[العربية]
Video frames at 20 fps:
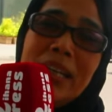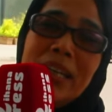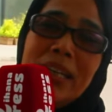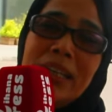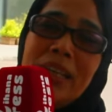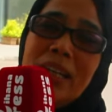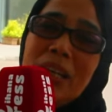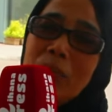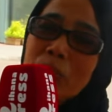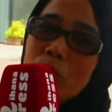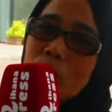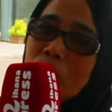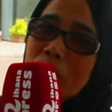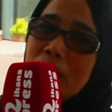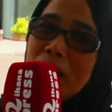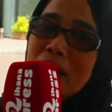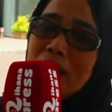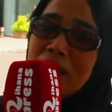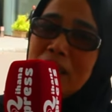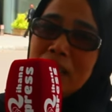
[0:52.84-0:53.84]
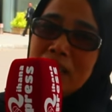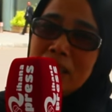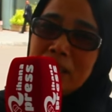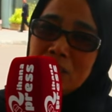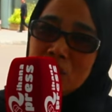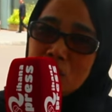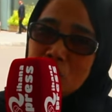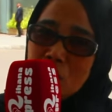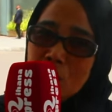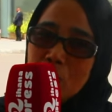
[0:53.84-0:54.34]
الحمد
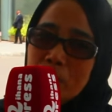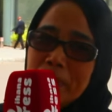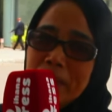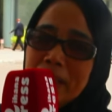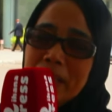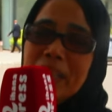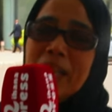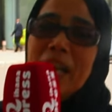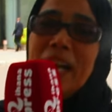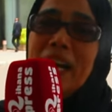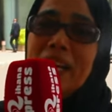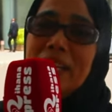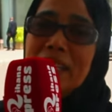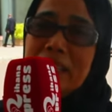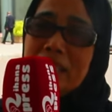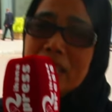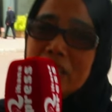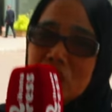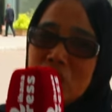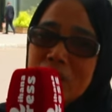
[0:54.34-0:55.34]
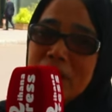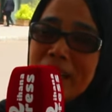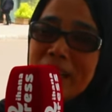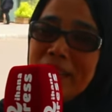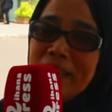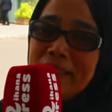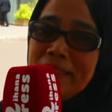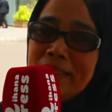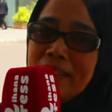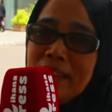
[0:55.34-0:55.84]
لله جاوبني حل لي
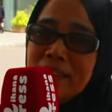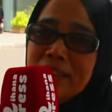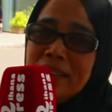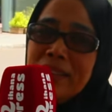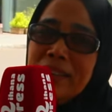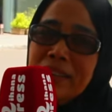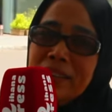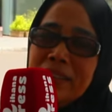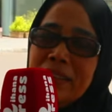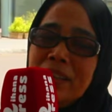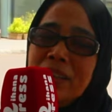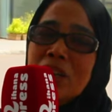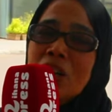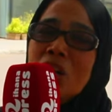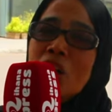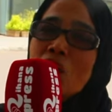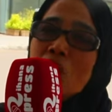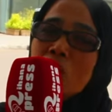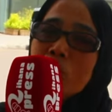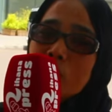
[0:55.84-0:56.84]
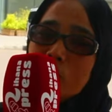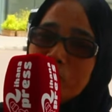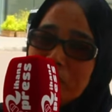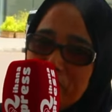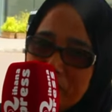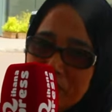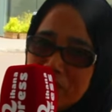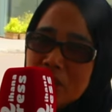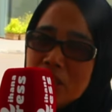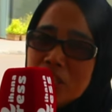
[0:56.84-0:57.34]
الشكايه ديالي عند
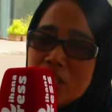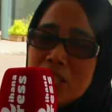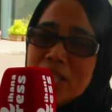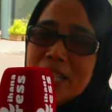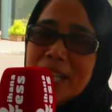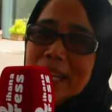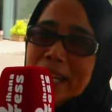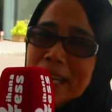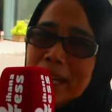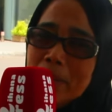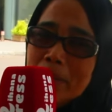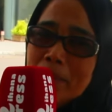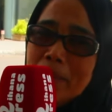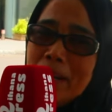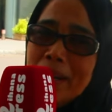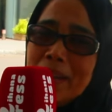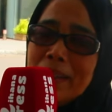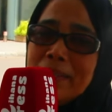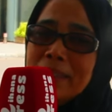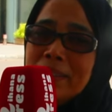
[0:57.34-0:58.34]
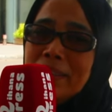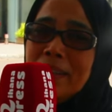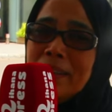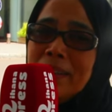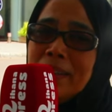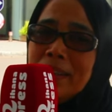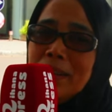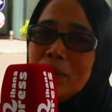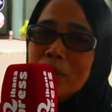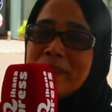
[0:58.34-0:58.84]
المفتشيه العامه
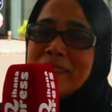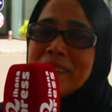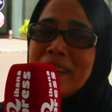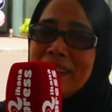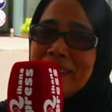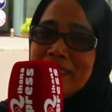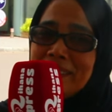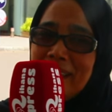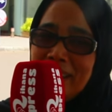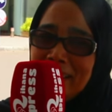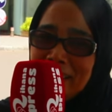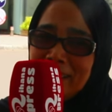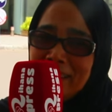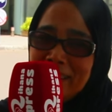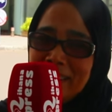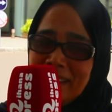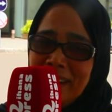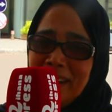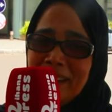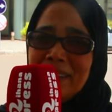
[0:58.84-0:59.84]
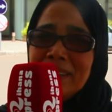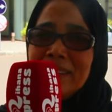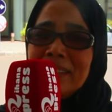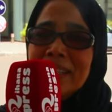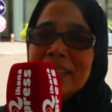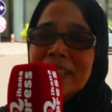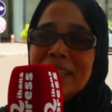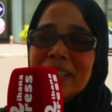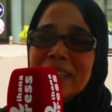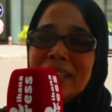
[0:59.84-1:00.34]
ديال وزاره الداخليه
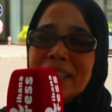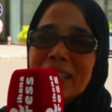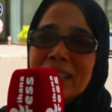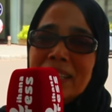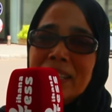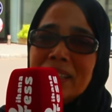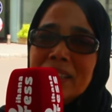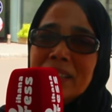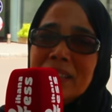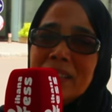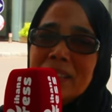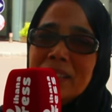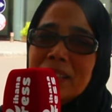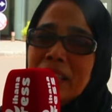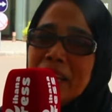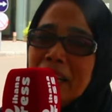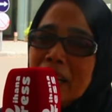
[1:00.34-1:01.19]
الله